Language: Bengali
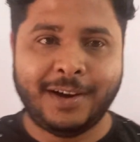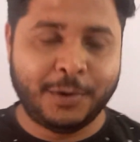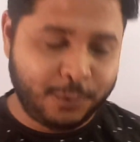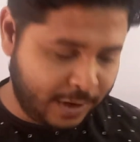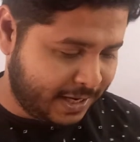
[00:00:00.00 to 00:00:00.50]
Uh,
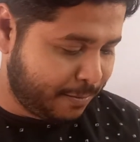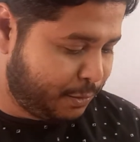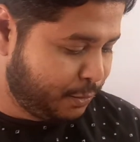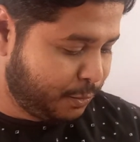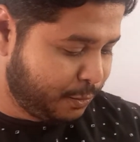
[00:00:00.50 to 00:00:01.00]
welcome
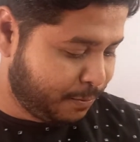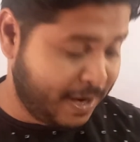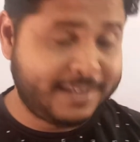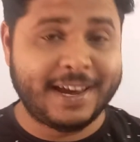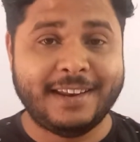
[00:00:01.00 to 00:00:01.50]
to
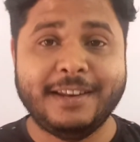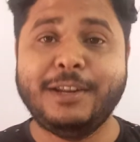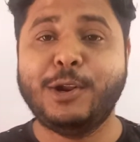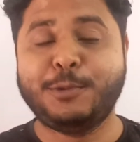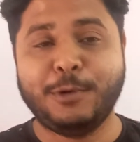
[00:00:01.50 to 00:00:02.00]
my channel,
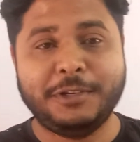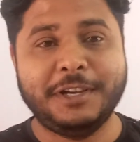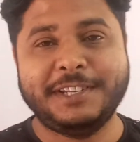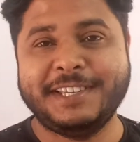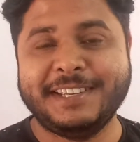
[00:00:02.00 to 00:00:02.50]
Ilodhpur
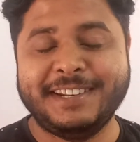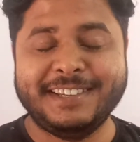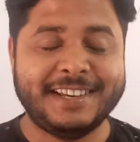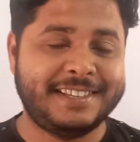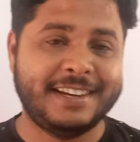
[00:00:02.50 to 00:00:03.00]
GS
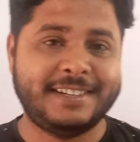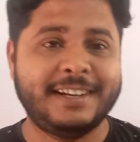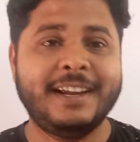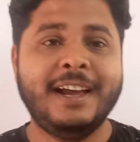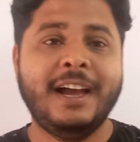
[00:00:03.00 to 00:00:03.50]
Research Center.
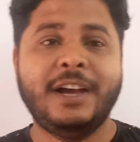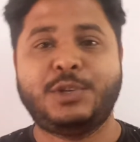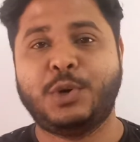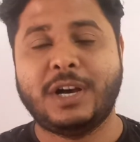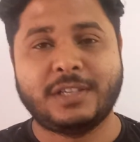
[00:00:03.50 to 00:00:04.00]

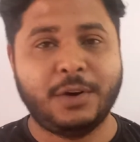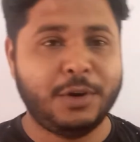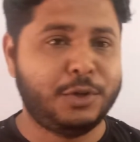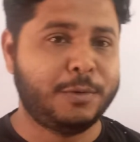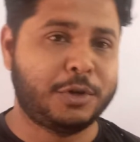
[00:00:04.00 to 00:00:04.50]
সো আশা
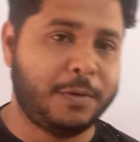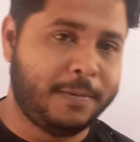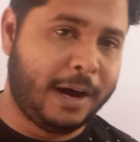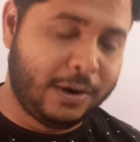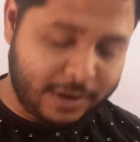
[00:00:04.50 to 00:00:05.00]
করি তোমরা সবাই
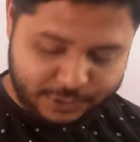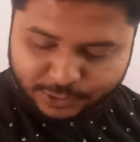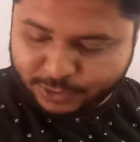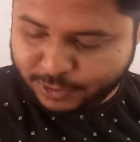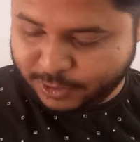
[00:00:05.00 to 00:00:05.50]
ভালো
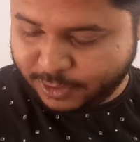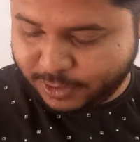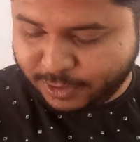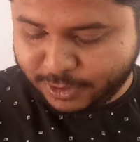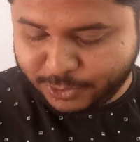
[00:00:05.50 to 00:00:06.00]
আছো
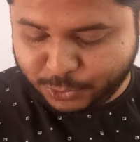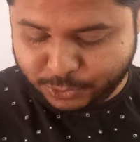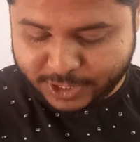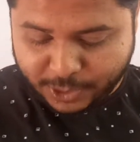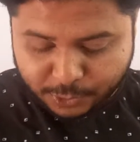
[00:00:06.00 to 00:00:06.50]
uh, তো
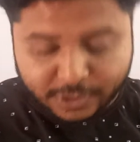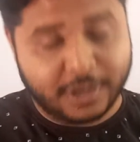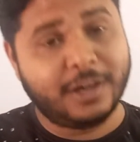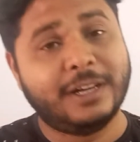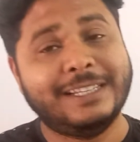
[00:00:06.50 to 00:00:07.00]
যাই হোক
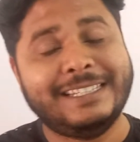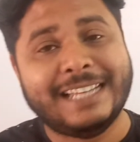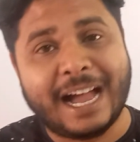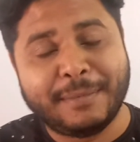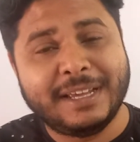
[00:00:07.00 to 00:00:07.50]
uh,
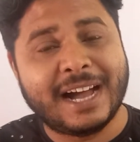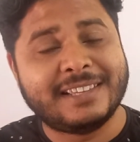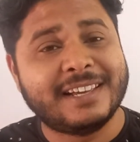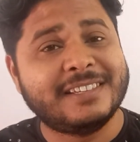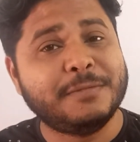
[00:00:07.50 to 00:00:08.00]
আমি
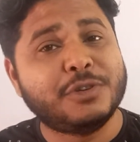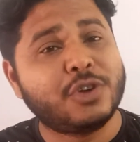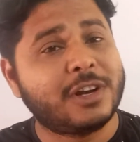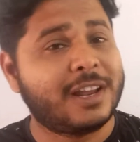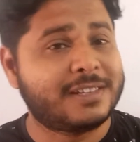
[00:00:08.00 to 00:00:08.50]
আজকে যে
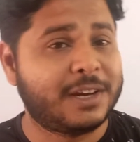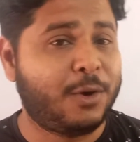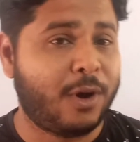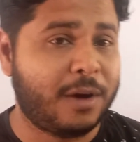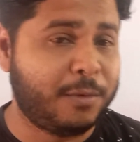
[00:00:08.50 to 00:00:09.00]
বিষয়ের ক্লাসটা
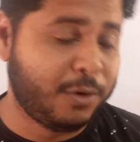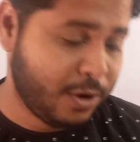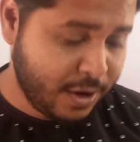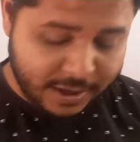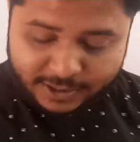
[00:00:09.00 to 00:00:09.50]
করাবো
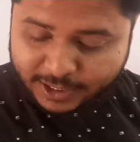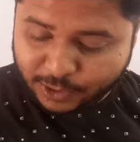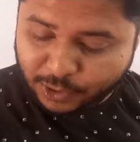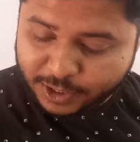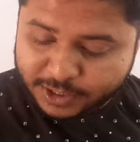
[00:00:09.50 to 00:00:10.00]
সেটা
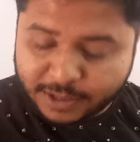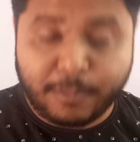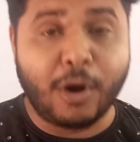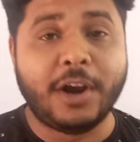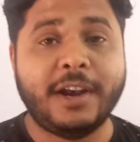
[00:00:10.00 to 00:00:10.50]
হলো ইন্ডিয়ান
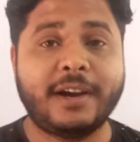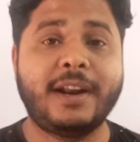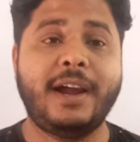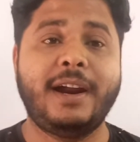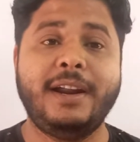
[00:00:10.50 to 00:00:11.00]
পলিটি
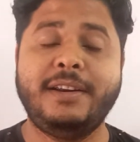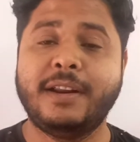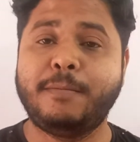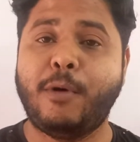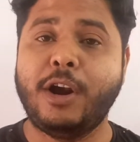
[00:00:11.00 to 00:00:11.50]
একটা
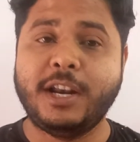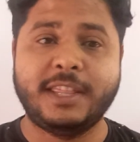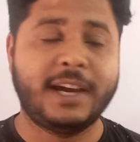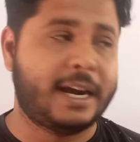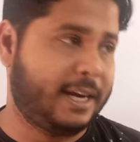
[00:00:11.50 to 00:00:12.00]
ইন্ডিয়ান পলিটি
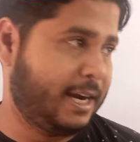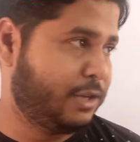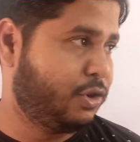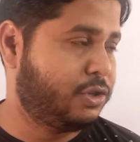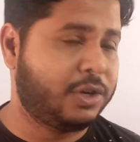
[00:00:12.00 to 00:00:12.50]
থেকে একটা
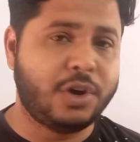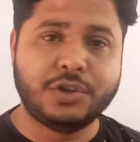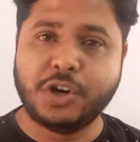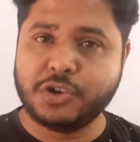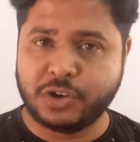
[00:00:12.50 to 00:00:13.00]
ক্লাস অর্থাৎ
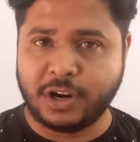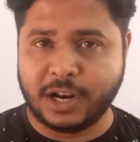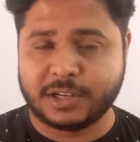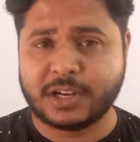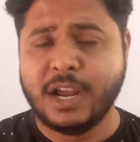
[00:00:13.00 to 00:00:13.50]
কনস্টিটিউশনাল
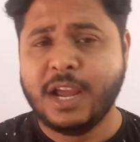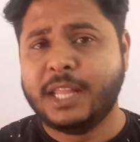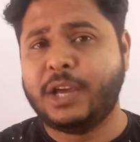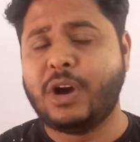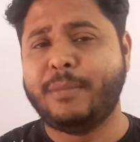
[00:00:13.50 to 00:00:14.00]
ক্লাস
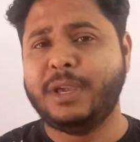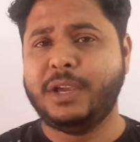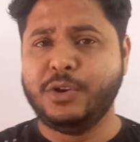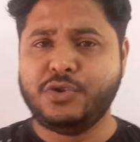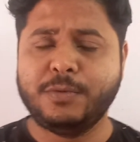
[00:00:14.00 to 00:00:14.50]
দেখো আমি
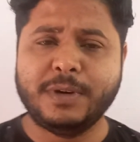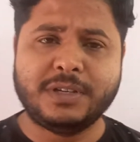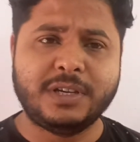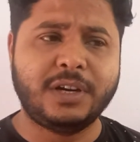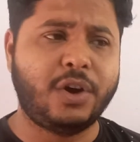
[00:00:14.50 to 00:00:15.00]
ইউটিউবে
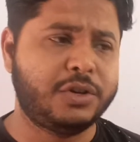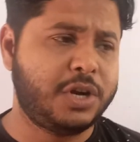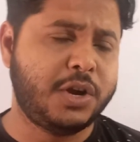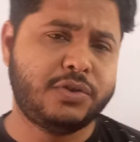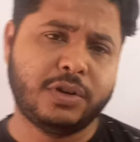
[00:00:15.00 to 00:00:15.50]
যে
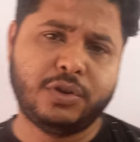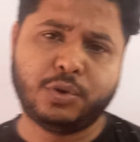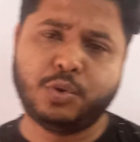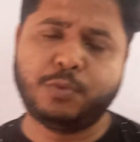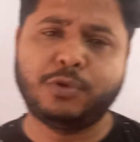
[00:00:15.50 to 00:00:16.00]
কনস্টিটিউশন
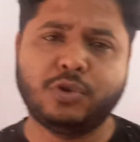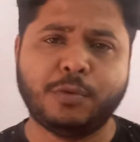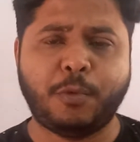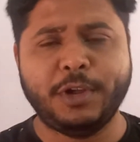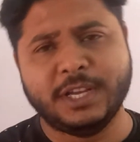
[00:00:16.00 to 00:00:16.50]
যতদূর পর্যন্ত
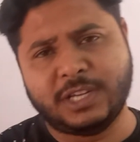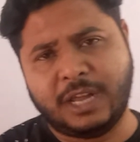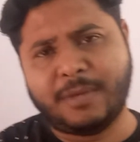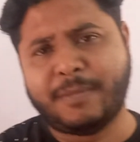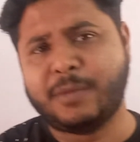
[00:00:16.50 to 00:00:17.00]

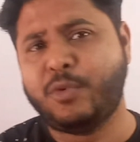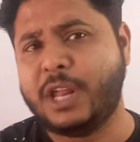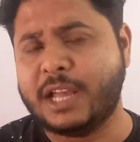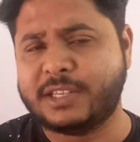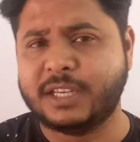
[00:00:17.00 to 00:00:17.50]
পড়িয়েছিলাম আমার
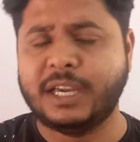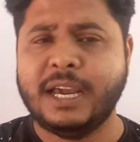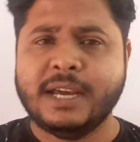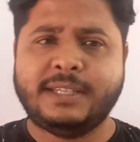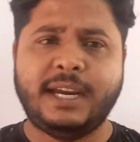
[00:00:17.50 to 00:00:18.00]
মনে আছে
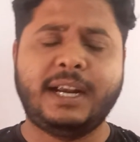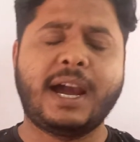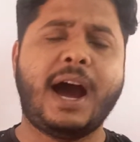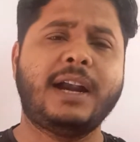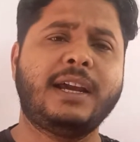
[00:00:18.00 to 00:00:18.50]
যে এটা
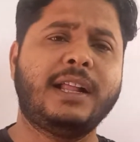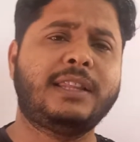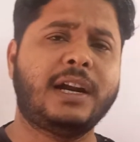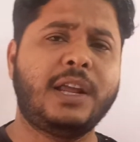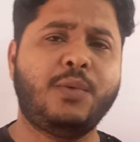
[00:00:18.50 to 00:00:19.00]
আর্টিকেল
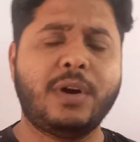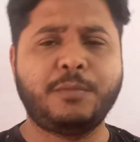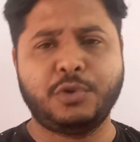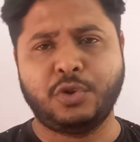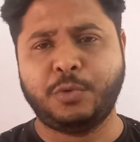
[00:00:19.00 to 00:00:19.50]
থার্টি ওয়ান
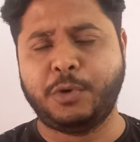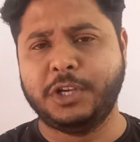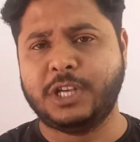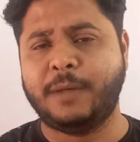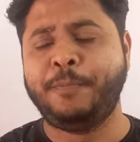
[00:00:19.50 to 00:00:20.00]
পর্যন্ত
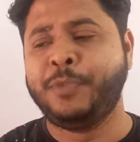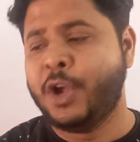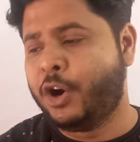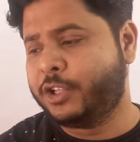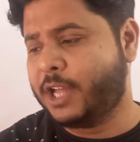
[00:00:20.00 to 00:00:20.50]
পড়িয়েছিলাম
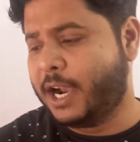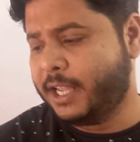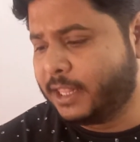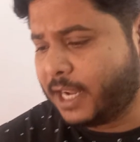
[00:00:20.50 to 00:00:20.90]
অর্থাৎ আর্টিকেল